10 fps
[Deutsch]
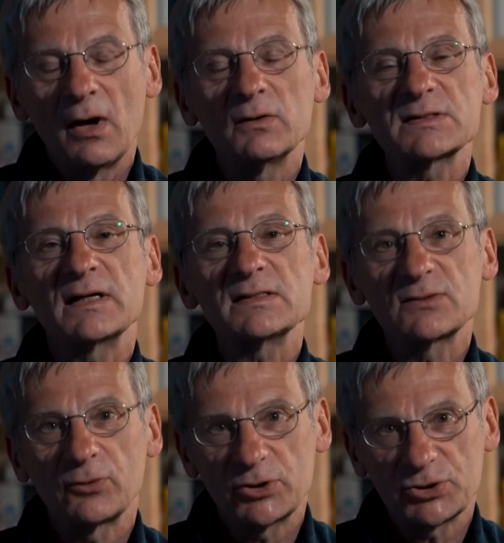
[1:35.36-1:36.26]
Aus
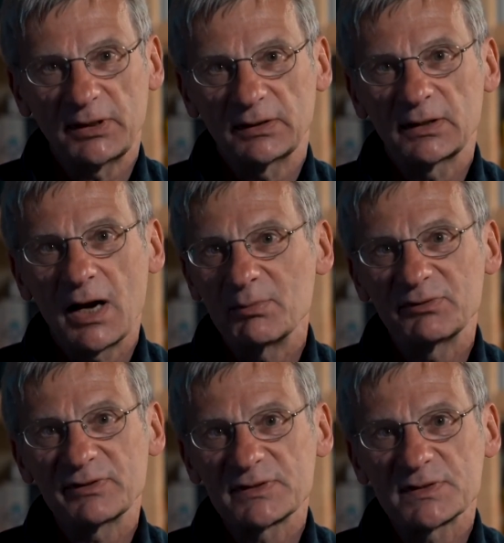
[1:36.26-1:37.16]
ganz Deutschland
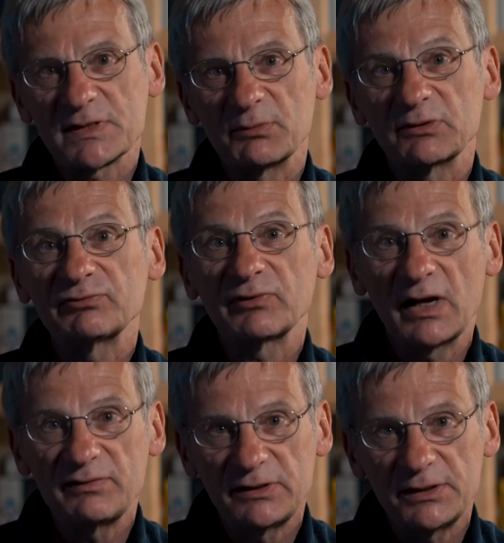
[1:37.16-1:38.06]
kamen wir zusammen,
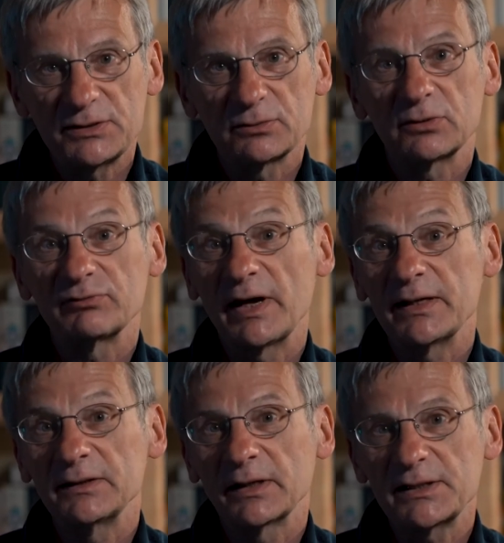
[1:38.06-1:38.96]
freiwillig und auf
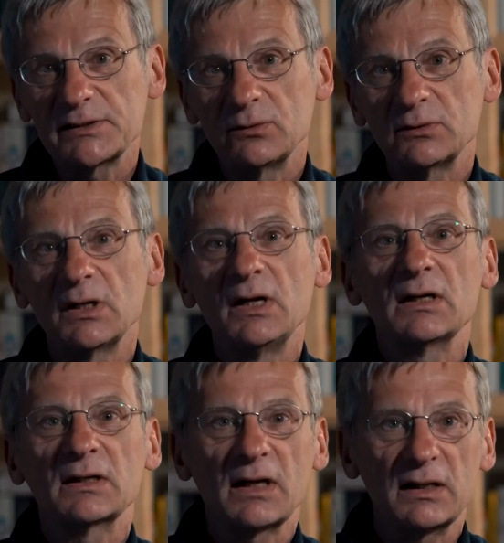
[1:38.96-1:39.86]
eigene Rechnung,
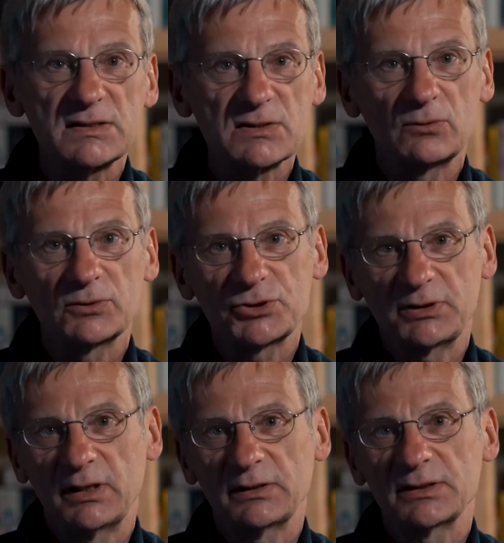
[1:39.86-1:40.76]
ganz ohne
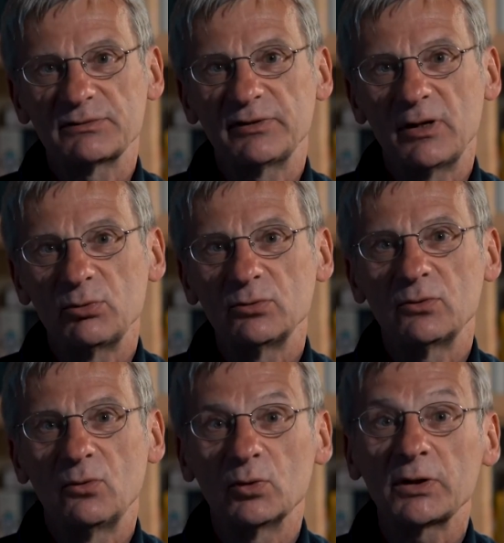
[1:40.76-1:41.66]
staatliche Werbung
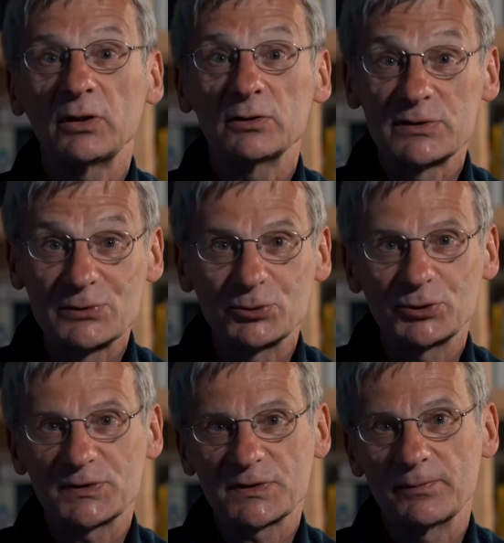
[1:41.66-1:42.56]
oder
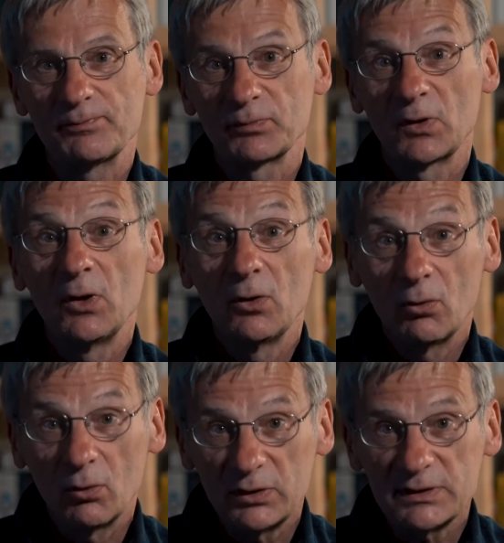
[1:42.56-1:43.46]
Zuschüsse.
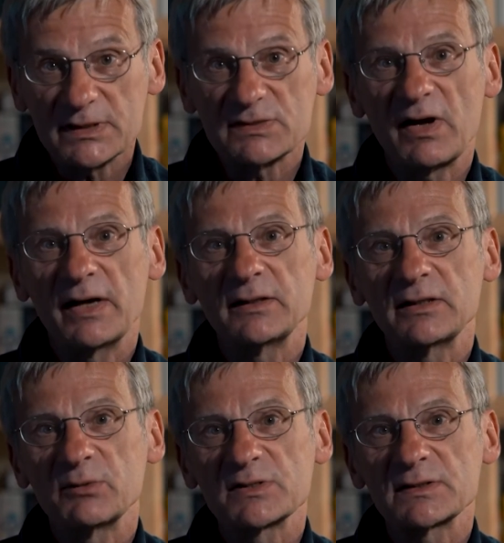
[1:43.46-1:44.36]
Und es war eine
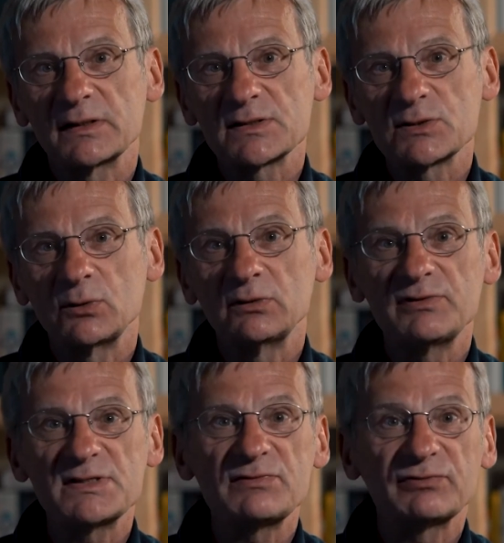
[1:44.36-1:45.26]
Demonstration,
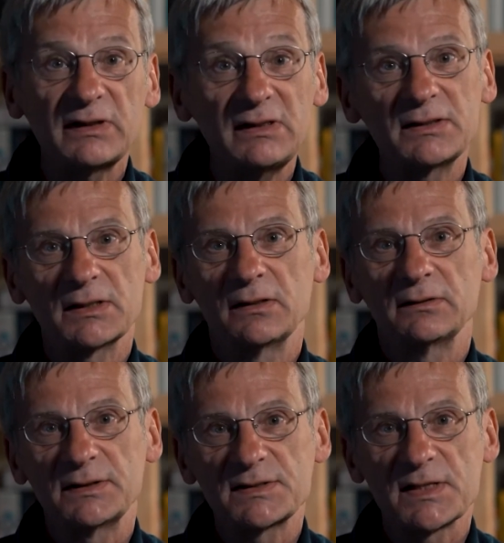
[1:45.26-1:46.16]
wie sie friedlicher
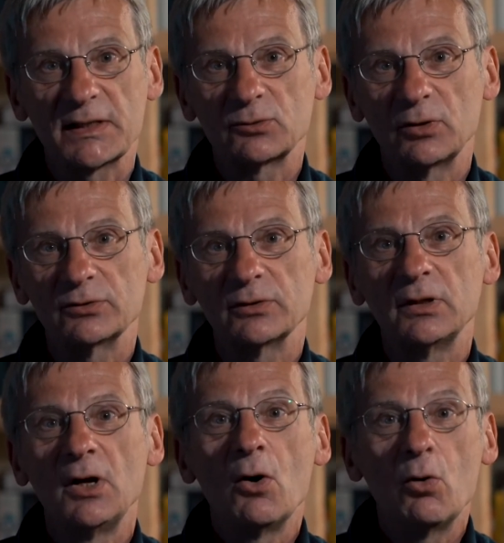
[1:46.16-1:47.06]
nicht sein konnte.
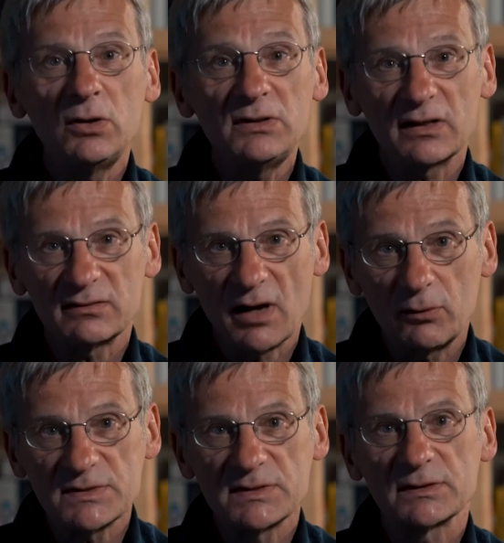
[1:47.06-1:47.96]

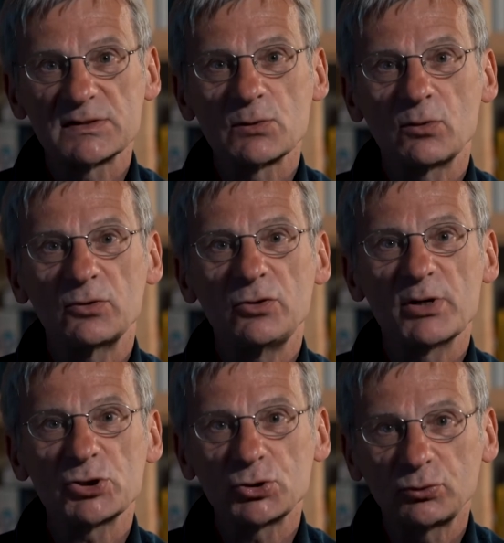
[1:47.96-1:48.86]
Hunderttausende zogen
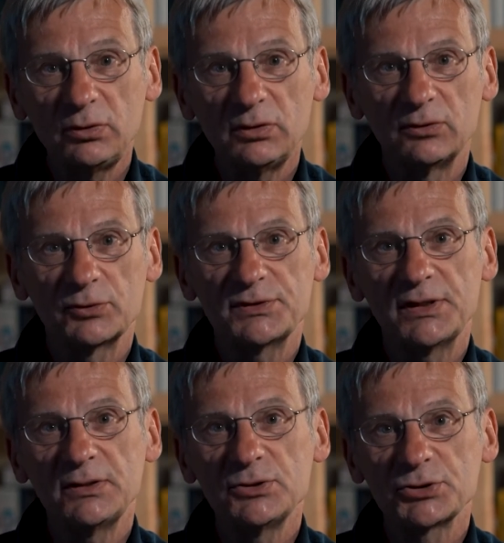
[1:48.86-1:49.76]
über Stunden durch
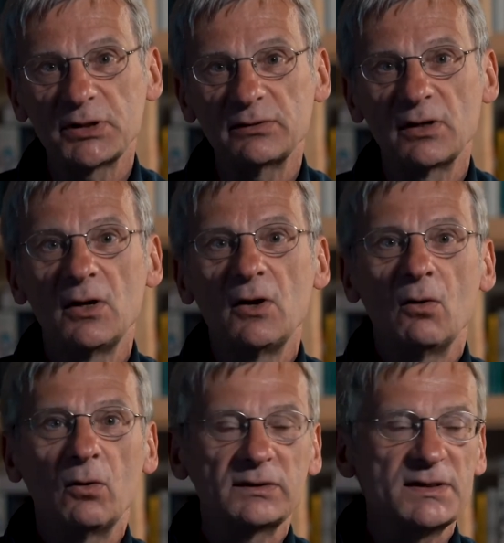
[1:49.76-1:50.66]
die Innenstadt
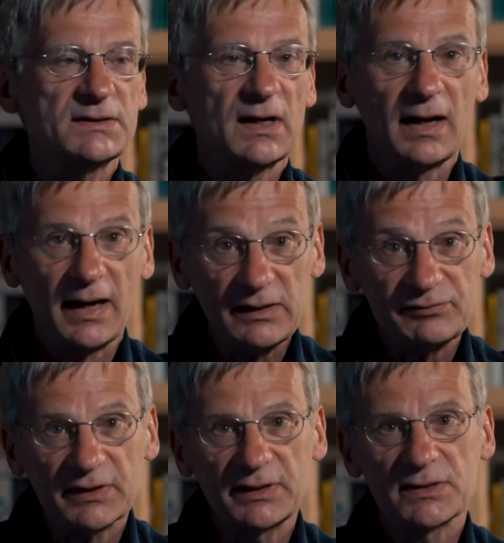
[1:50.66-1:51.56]
und nicht ein
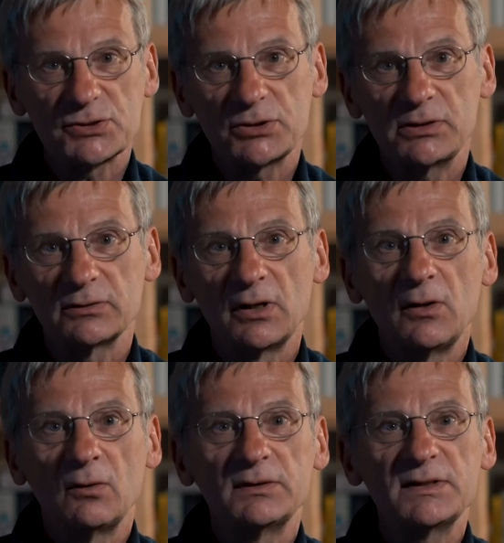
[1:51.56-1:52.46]
Verkehrsschild
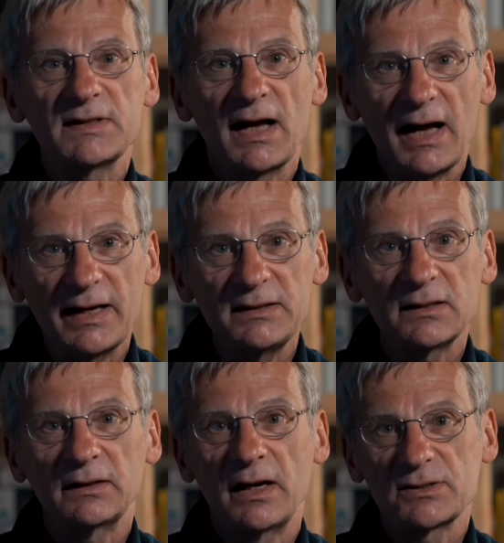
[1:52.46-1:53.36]
und nicht eine
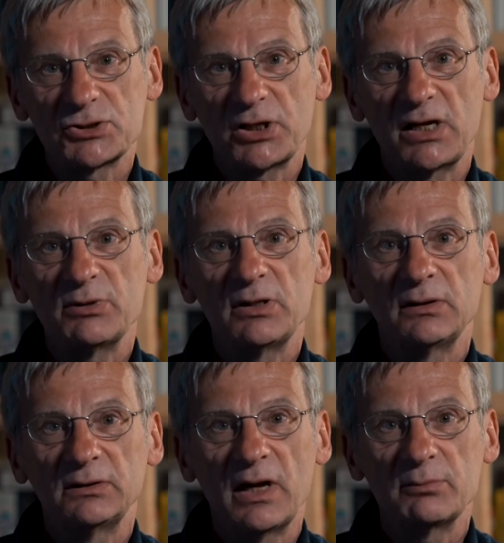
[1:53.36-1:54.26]
Glasscheibe
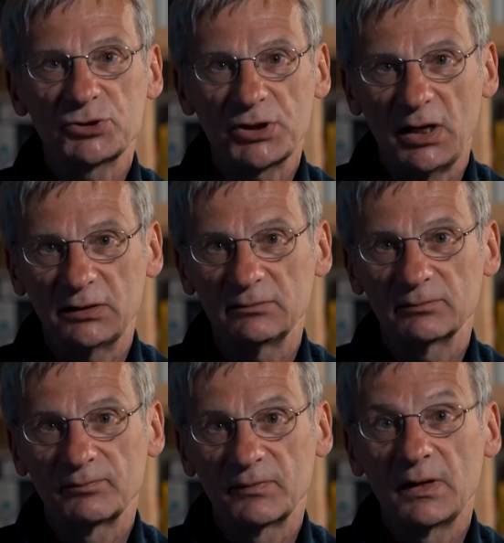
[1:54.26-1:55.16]
nahm Schaden.
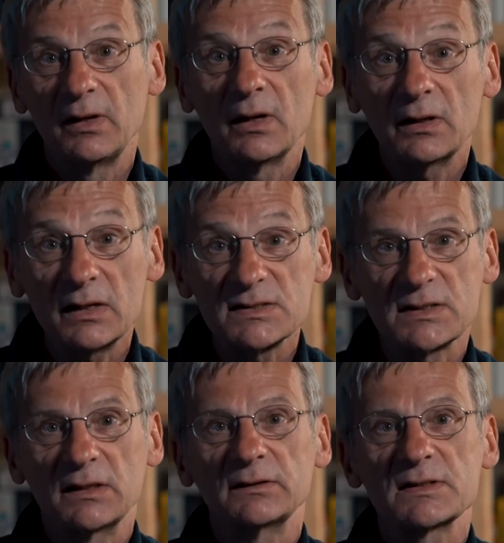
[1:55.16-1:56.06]
Ganz
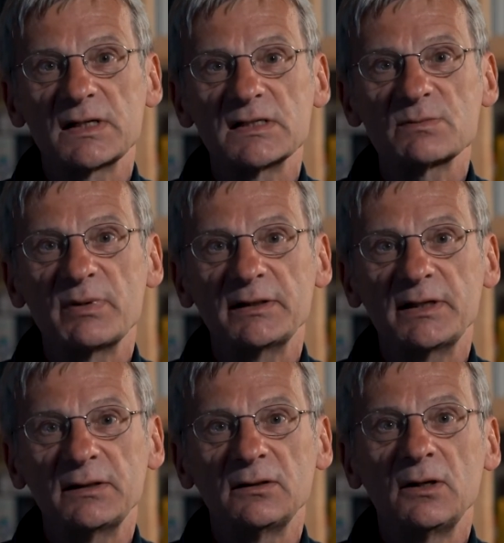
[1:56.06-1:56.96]
anders als bei
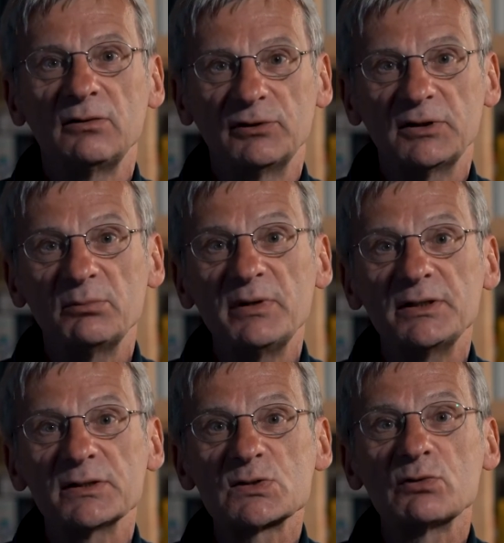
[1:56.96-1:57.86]
den von den
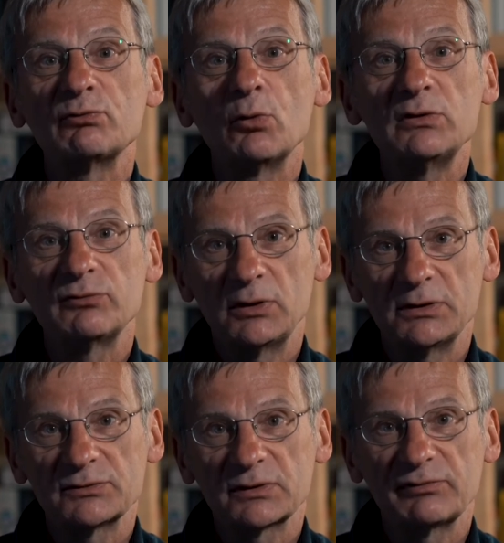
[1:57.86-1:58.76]
Medien so
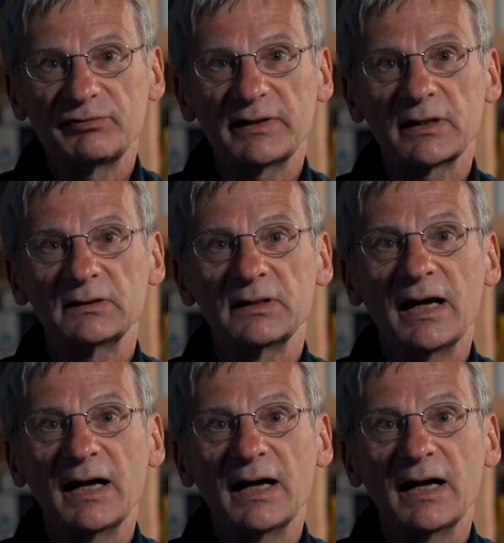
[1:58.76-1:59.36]
wohlwollend gefeierten